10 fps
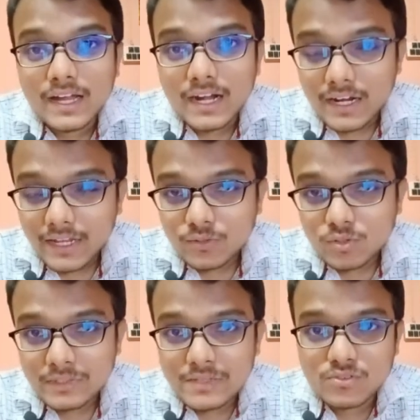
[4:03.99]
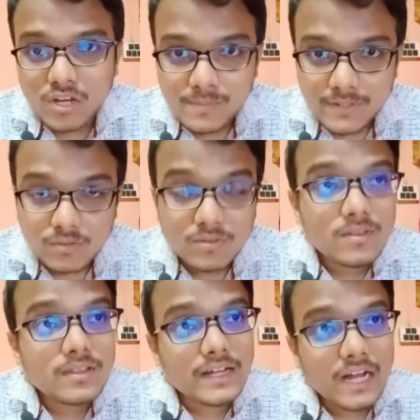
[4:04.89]
हर एक को मतलब सॉल्व करो
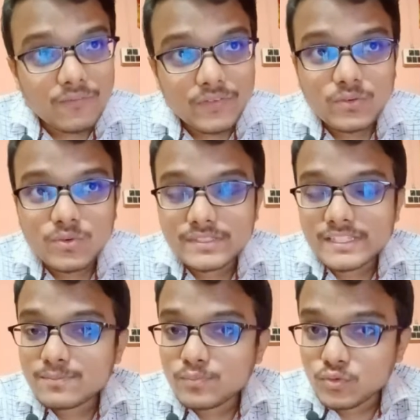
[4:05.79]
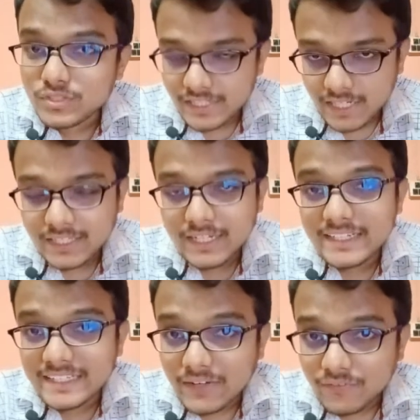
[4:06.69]
काफ़ी क्वेश्चन पूछे जाते हैं
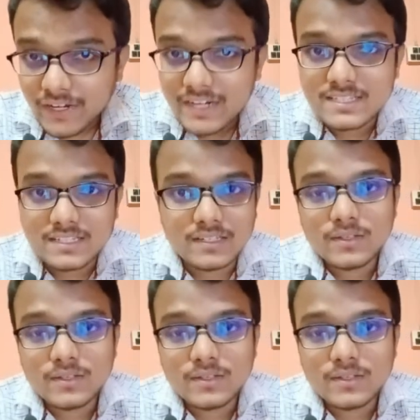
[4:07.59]
डेफिनेट से